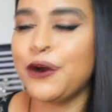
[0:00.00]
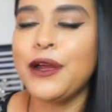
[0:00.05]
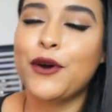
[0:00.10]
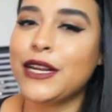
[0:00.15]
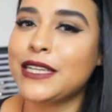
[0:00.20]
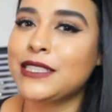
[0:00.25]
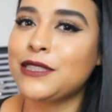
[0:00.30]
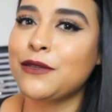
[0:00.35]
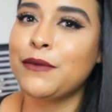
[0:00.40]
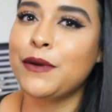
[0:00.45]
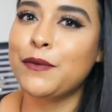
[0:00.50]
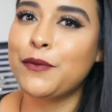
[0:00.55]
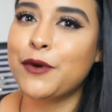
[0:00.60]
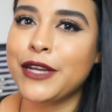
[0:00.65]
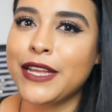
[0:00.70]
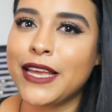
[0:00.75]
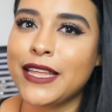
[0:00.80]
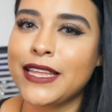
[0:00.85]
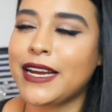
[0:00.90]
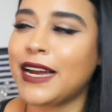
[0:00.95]
Por eso me
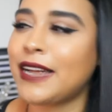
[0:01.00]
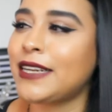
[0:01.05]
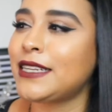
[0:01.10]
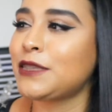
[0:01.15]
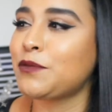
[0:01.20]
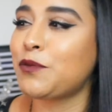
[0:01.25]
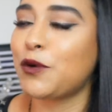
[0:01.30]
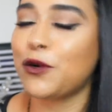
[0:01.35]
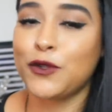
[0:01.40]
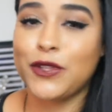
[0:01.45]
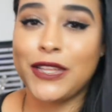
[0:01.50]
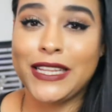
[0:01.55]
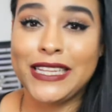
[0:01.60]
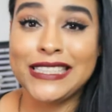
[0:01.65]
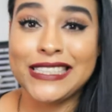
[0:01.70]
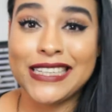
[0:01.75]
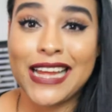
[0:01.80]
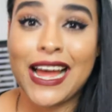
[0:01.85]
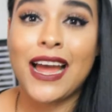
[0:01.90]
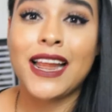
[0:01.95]
moría de ganas por
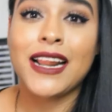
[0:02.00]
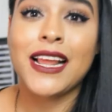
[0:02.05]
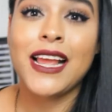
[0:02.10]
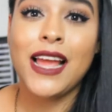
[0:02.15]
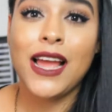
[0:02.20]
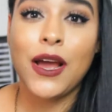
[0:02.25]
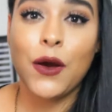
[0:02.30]
utilizar